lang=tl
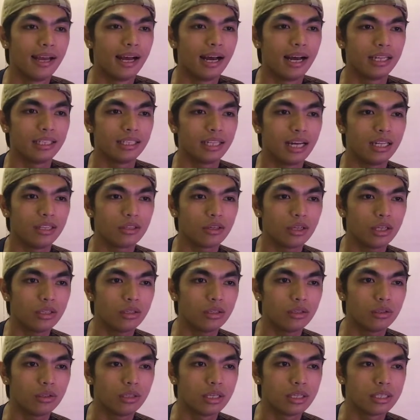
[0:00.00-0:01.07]
At Android
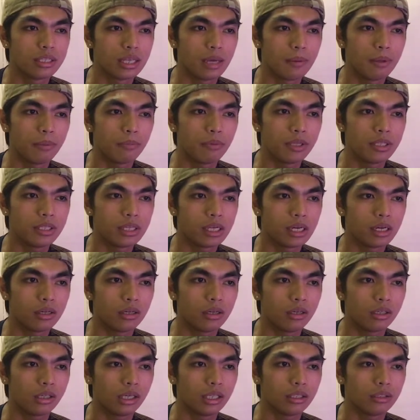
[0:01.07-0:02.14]
7.0
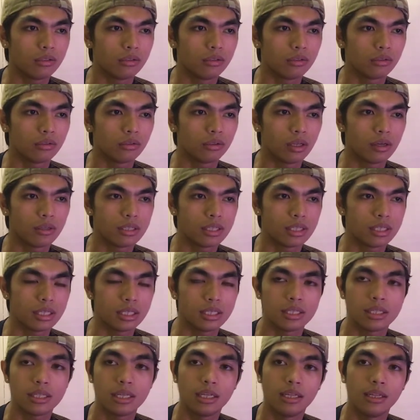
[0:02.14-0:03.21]
Nougat noong
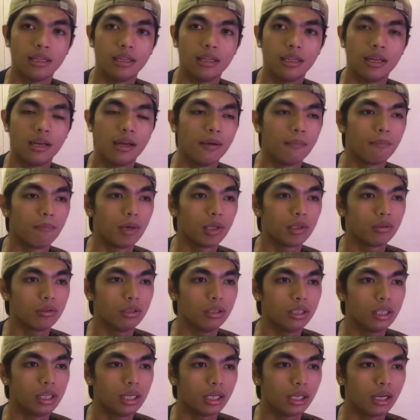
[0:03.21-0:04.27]
2016.
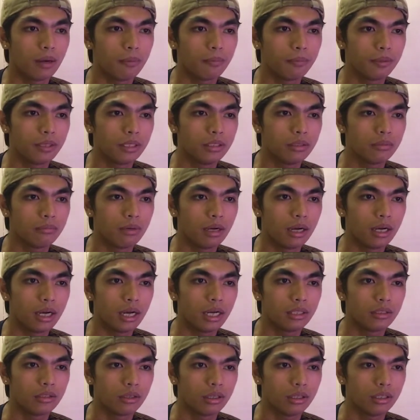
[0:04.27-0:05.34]
Patuloy na nag-upgrade yung mga
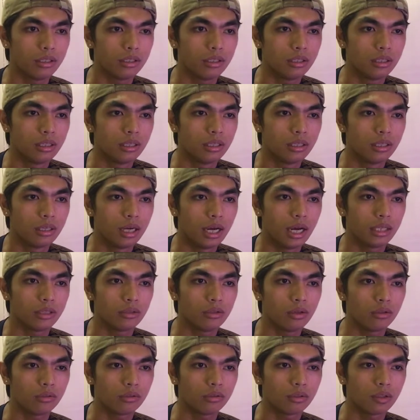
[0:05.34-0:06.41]
Android. At
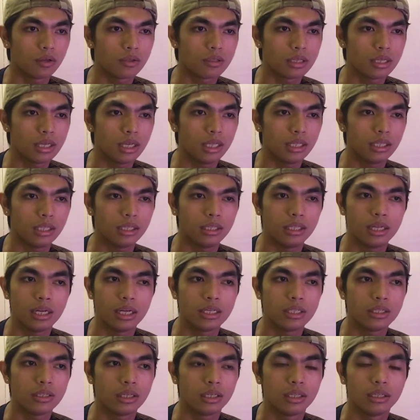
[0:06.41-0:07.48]
noong 2018, nilan
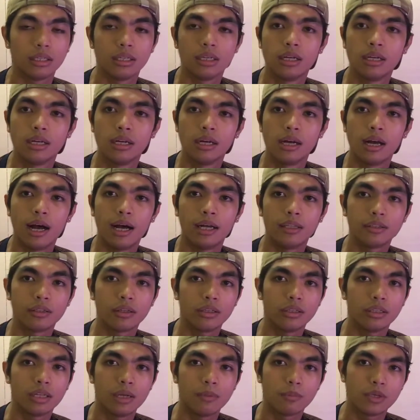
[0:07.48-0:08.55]
siyang
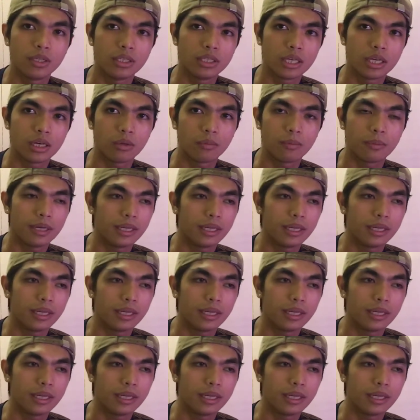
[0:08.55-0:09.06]
Android 9.0